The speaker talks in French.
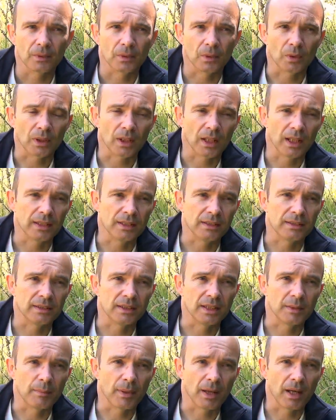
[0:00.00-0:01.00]
Donc là,
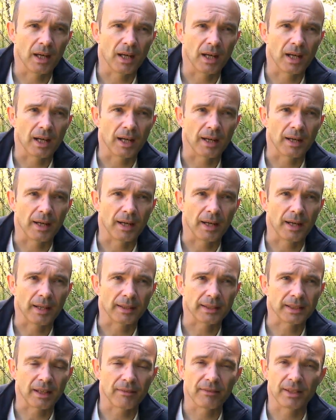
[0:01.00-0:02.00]
n'hésitez pas
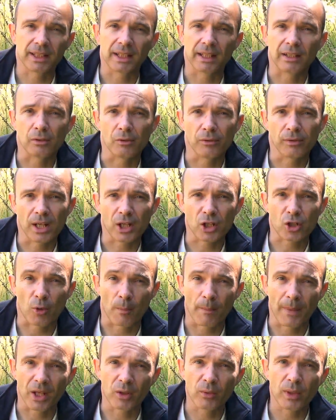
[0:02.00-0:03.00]
à travailler avec le flash en
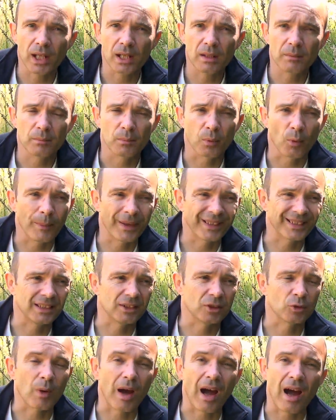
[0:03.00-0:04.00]
manuel pour pas
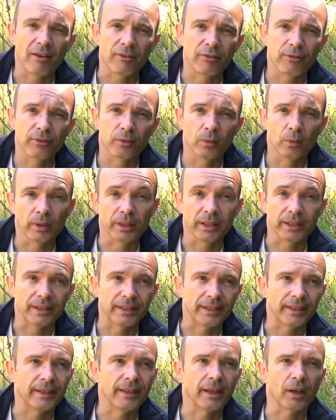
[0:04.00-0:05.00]
qu'il soit à fond et
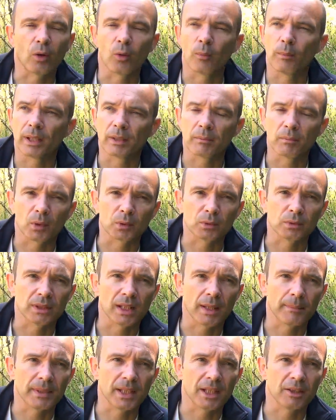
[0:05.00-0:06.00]
qu'il éclaire complètement toute
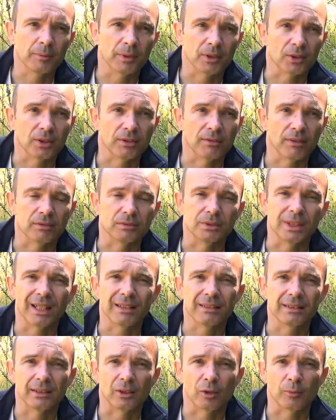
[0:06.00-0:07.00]
la pièce parce qu'il va vous
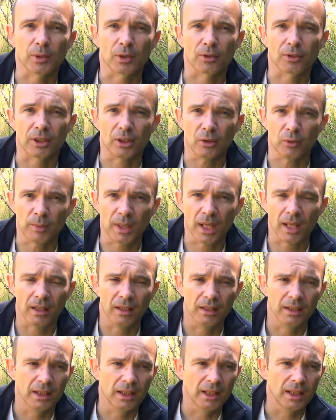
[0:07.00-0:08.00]
casser l'ambiance des lumières,
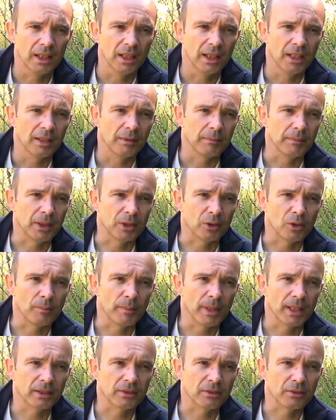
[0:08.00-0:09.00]
mais de le
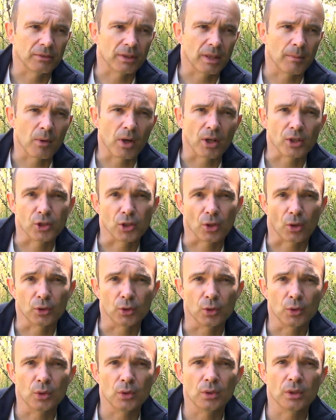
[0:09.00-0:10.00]
mettre vraiment à
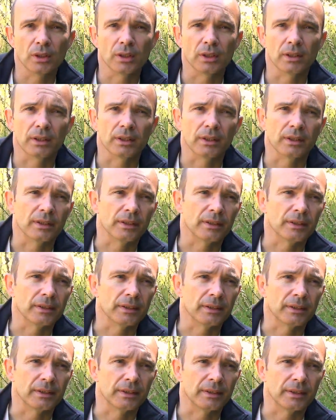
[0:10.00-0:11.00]
journaux euh,
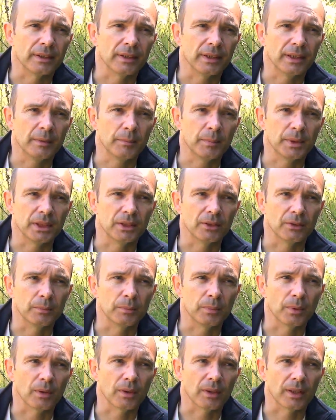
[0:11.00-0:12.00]
et puis
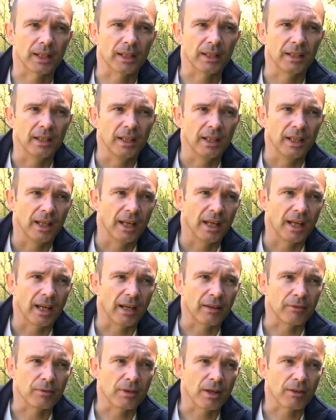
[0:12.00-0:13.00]
pour
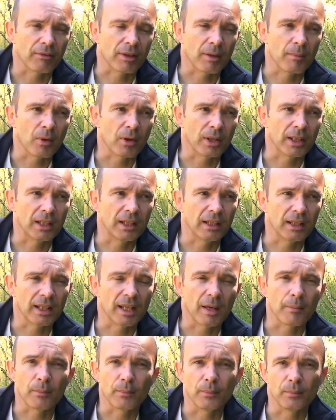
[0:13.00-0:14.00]
avoir vraiment
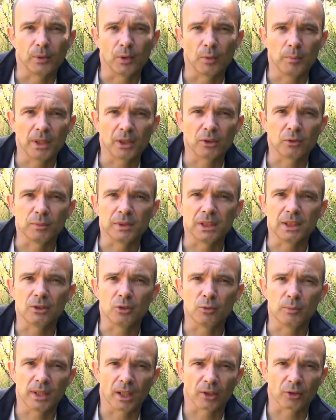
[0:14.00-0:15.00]
éclairé, de mettre une
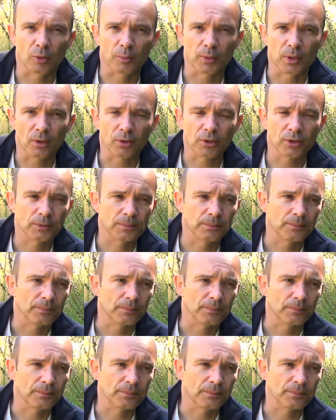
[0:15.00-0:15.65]
petite lumière d'ambiance